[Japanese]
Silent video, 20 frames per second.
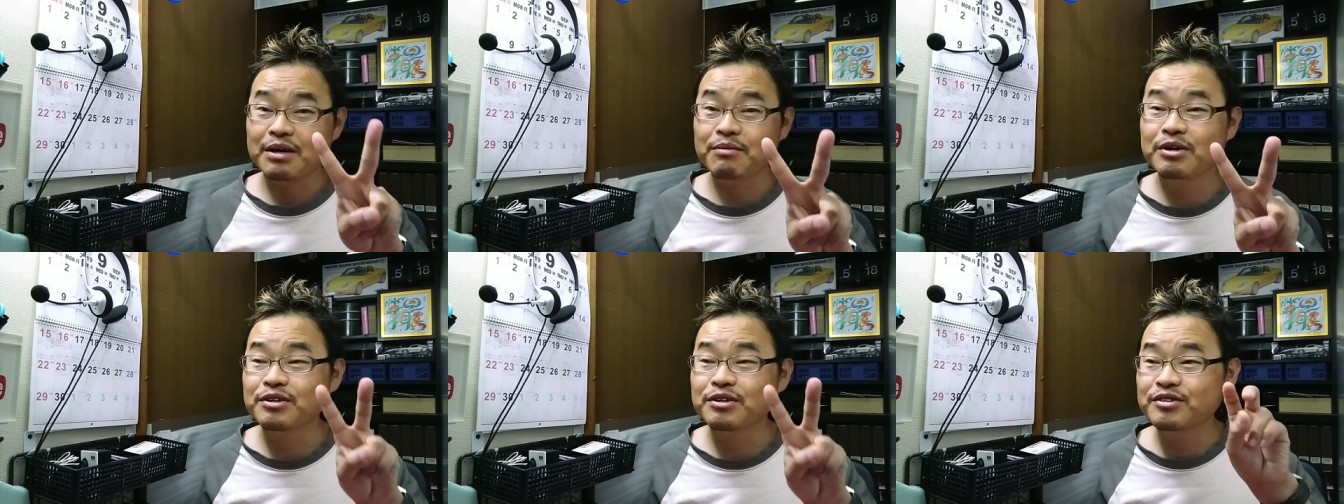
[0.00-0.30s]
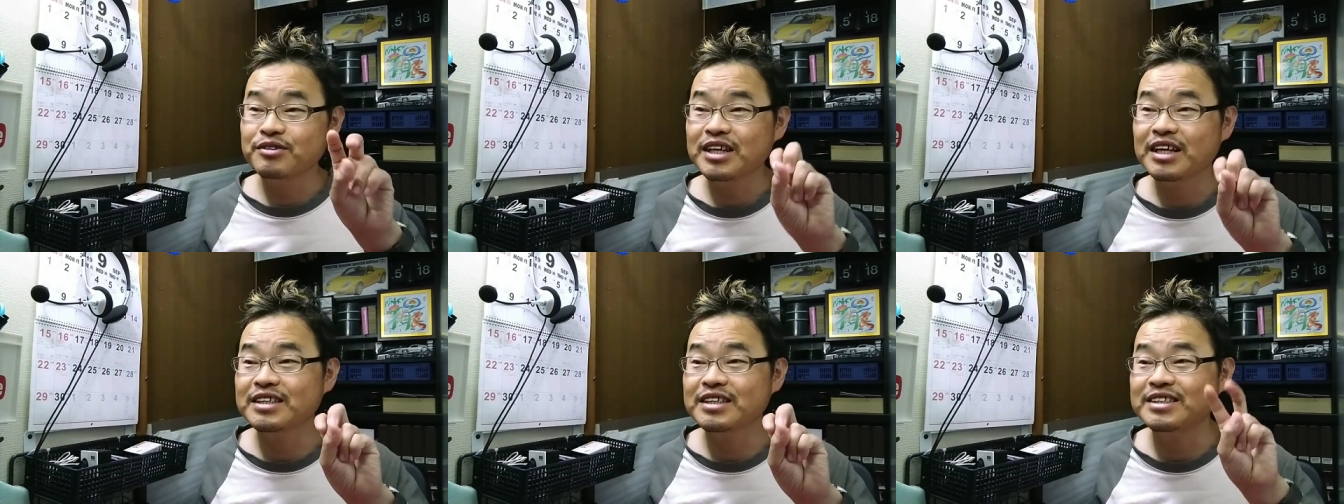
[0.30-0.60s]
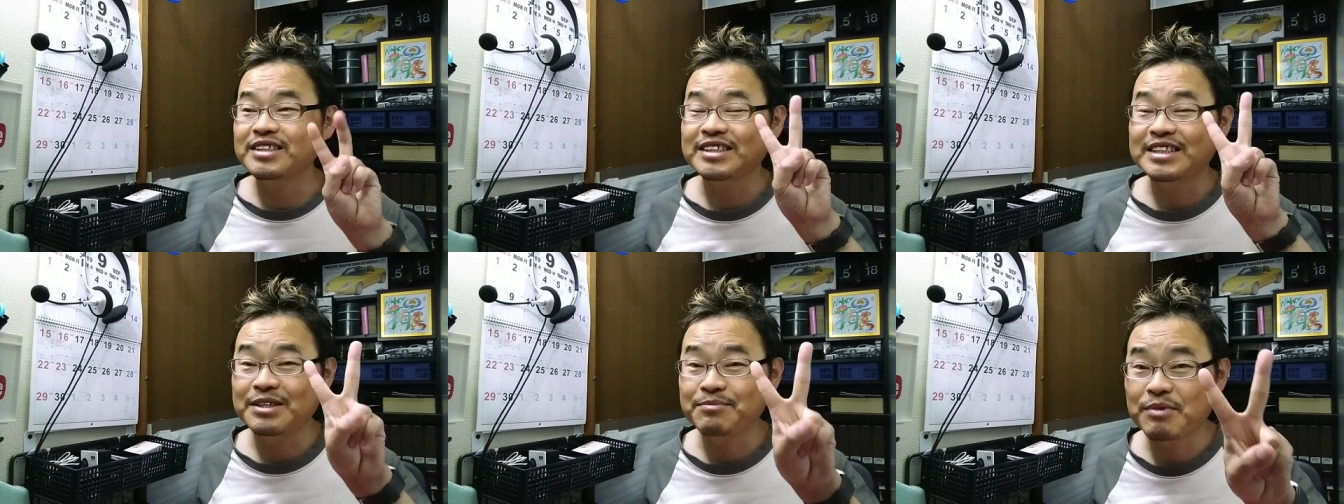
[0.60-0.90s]
Amazon
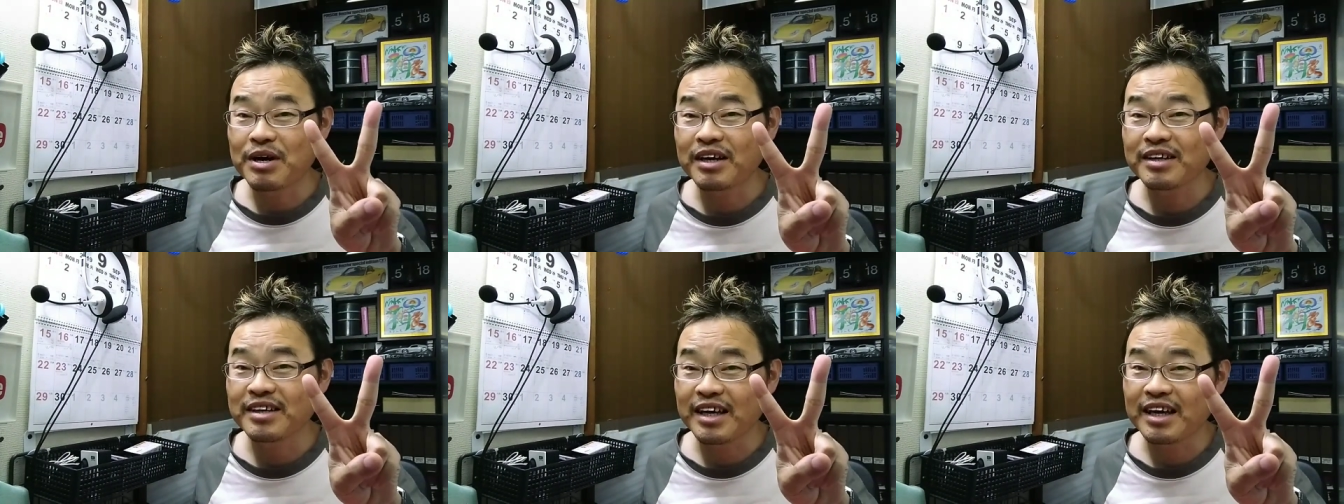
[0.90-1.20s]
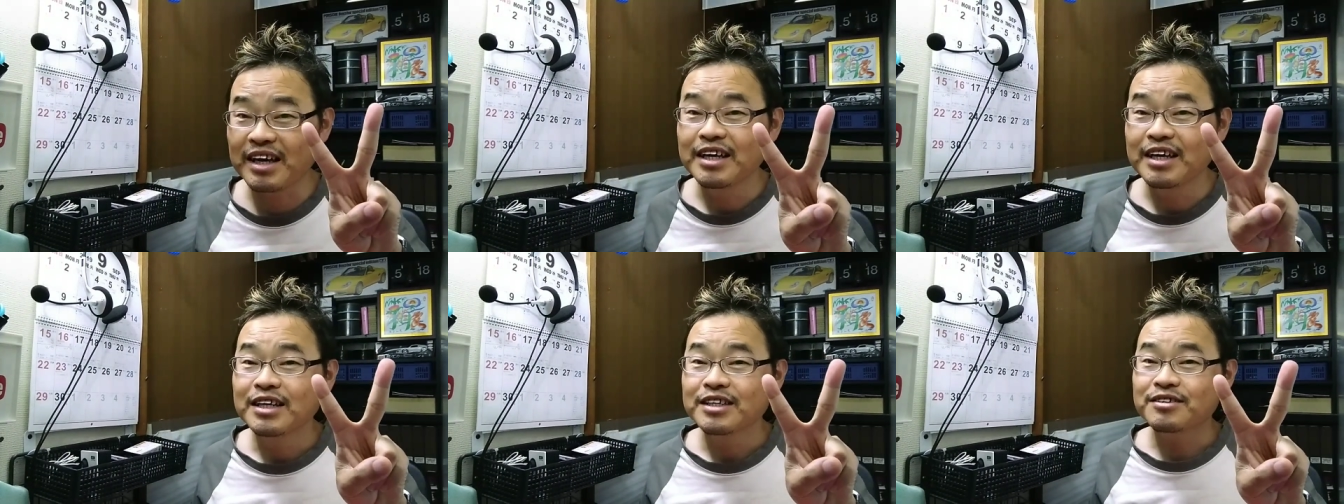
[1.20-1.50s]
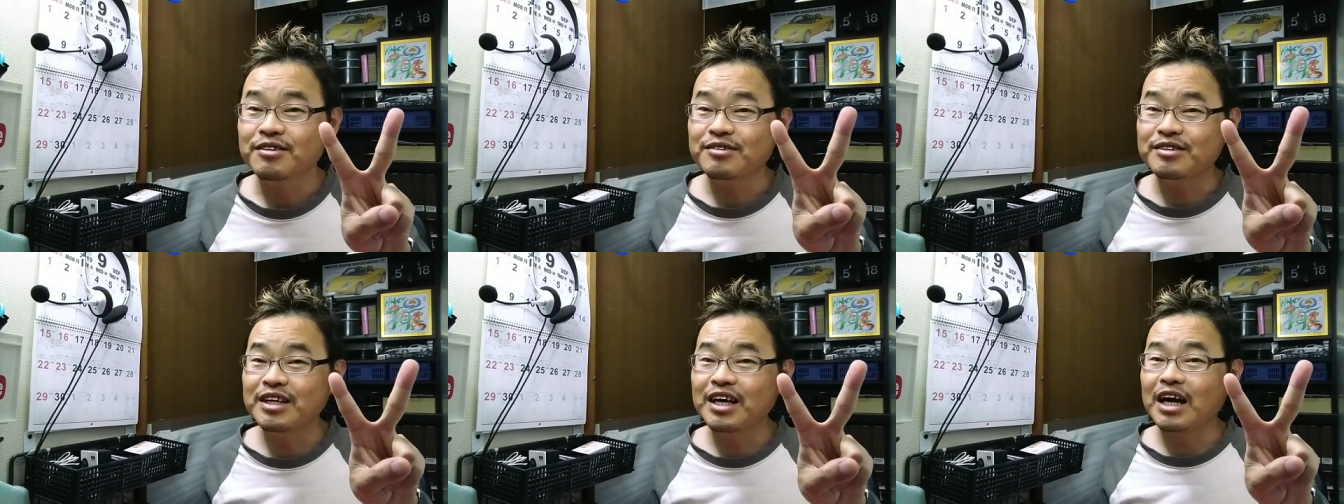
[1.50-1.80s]
チャージ2万円。
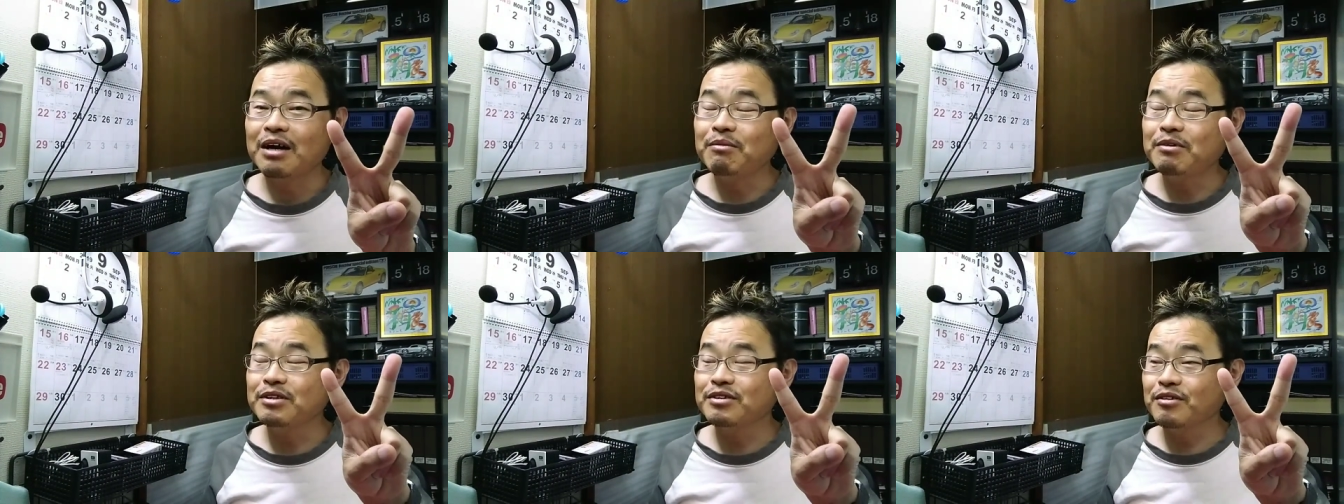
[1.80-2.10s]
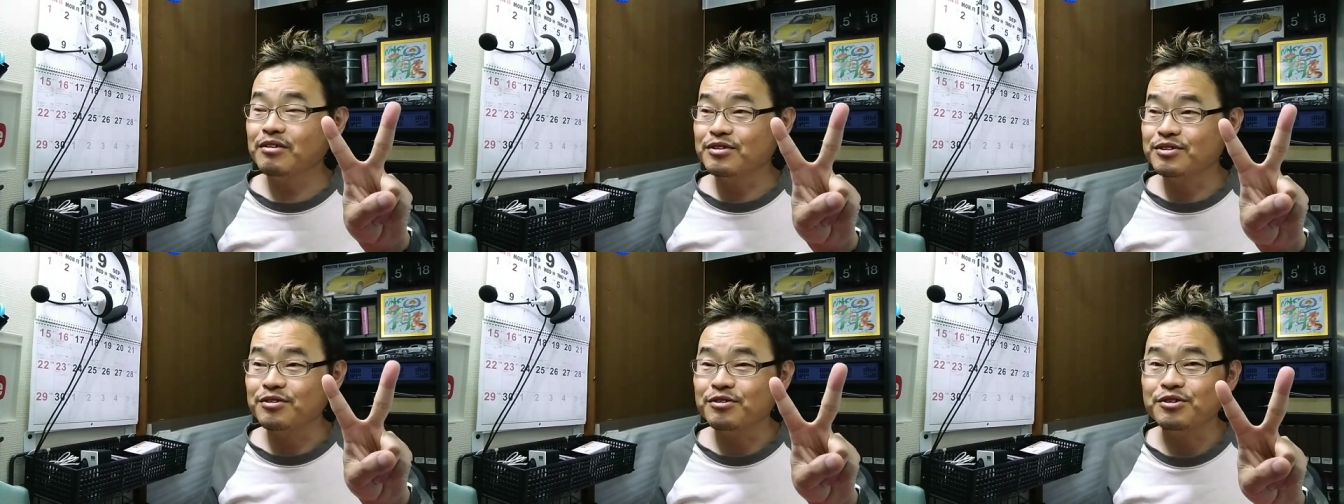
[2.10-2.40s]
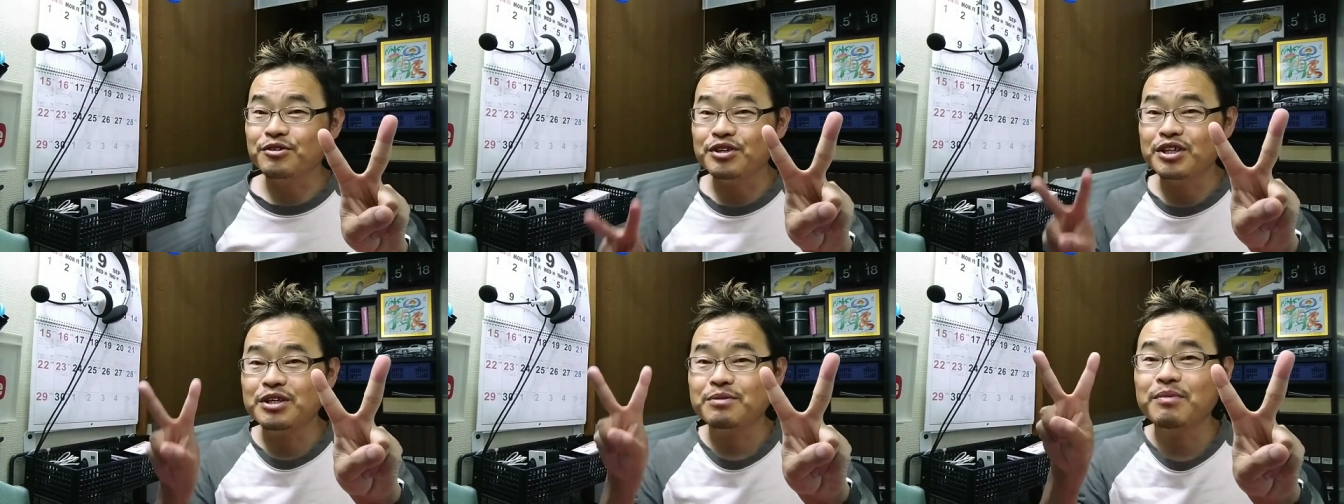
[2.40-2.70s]
そして Amazon の商
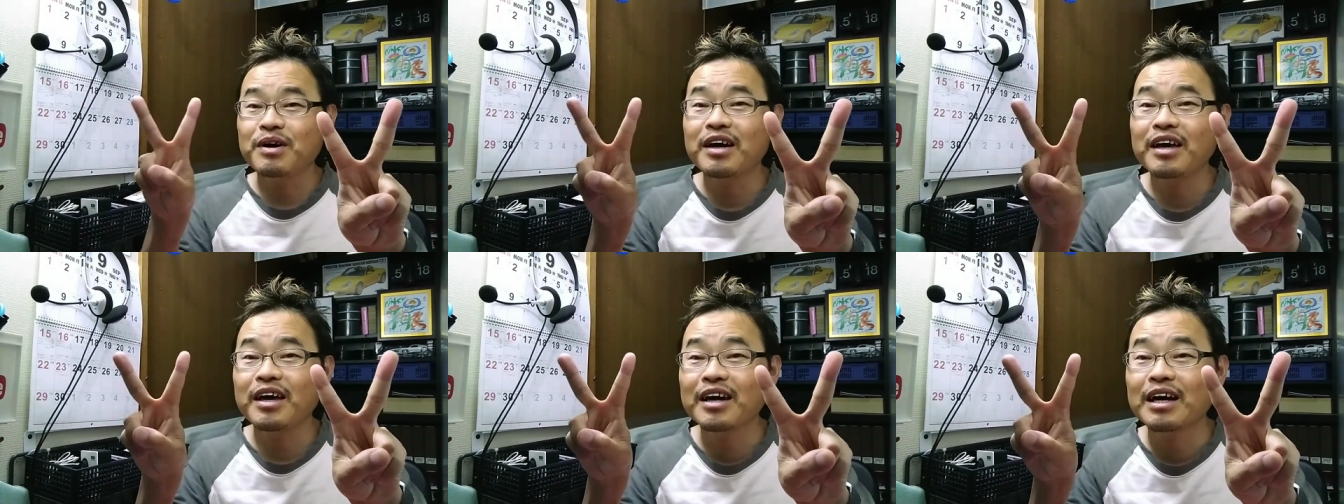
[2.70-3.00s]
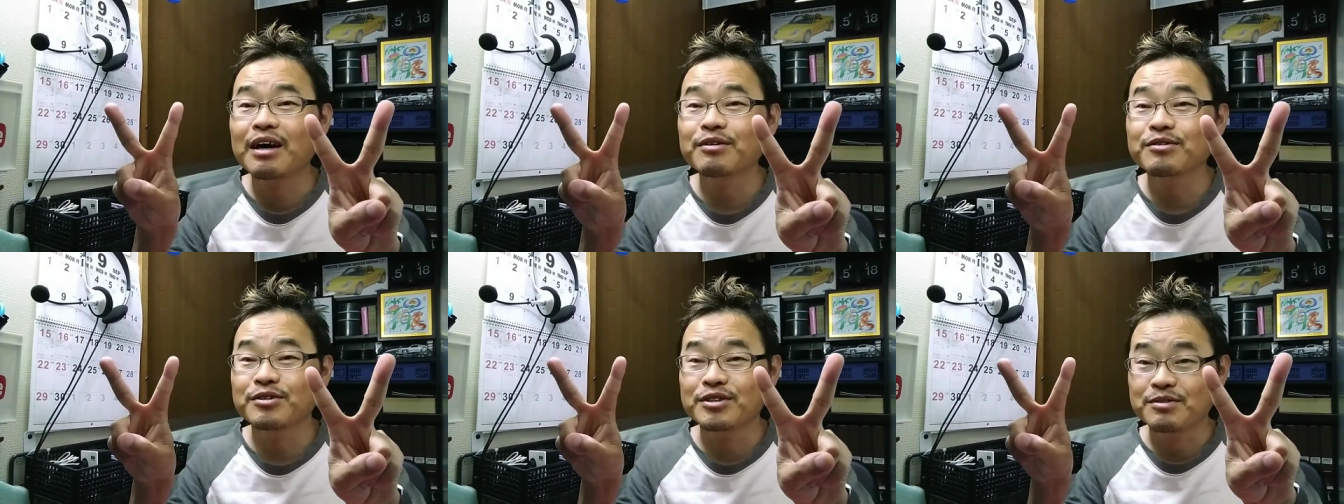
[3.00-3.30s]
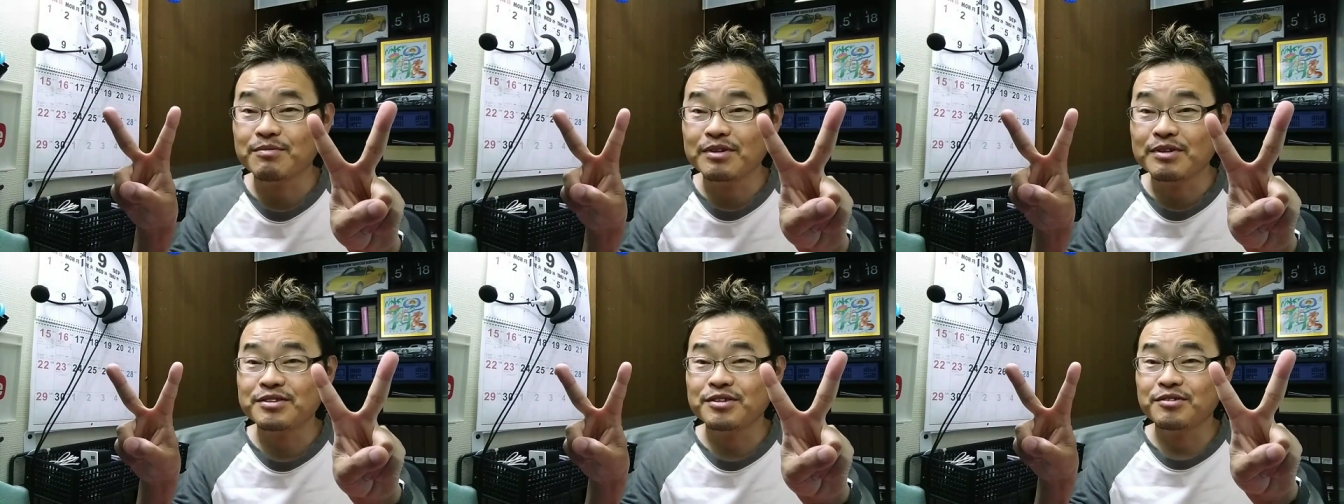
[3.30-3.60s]
品を2万円買うと
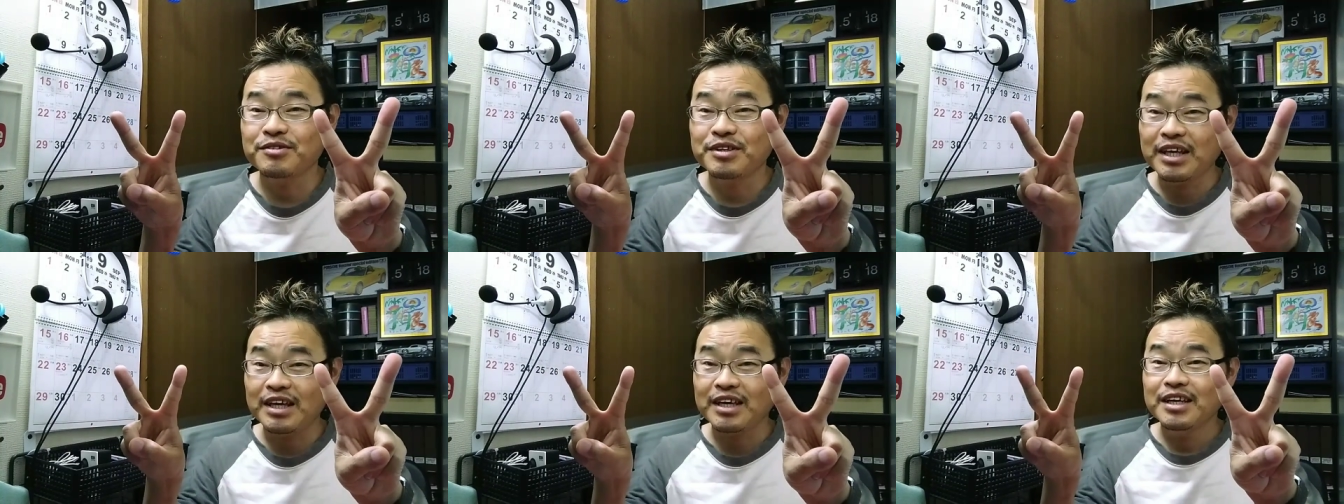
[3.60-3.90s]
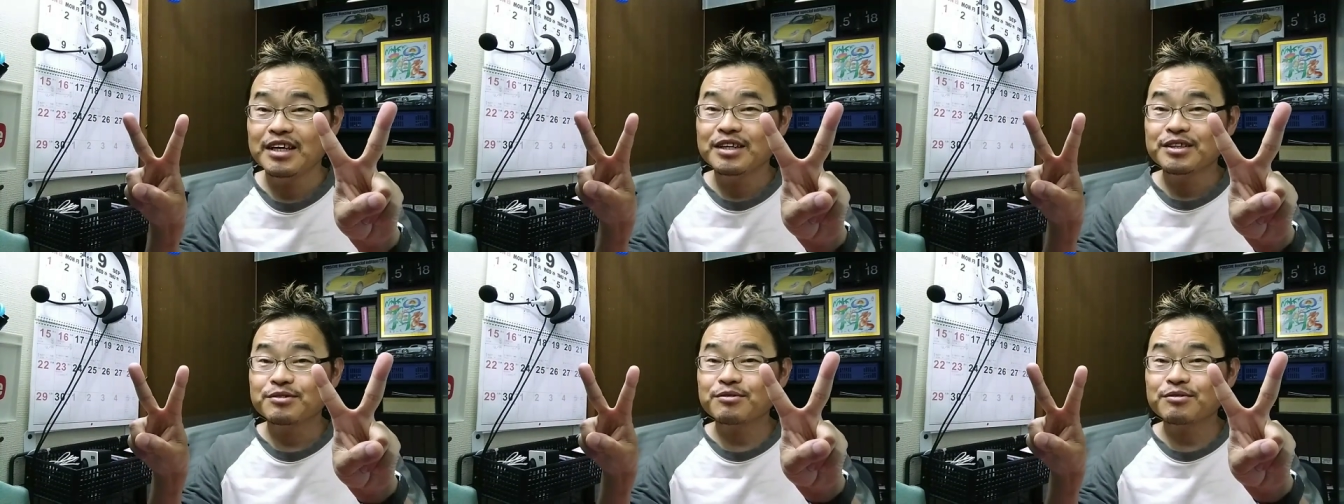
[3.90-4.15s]
しますよね。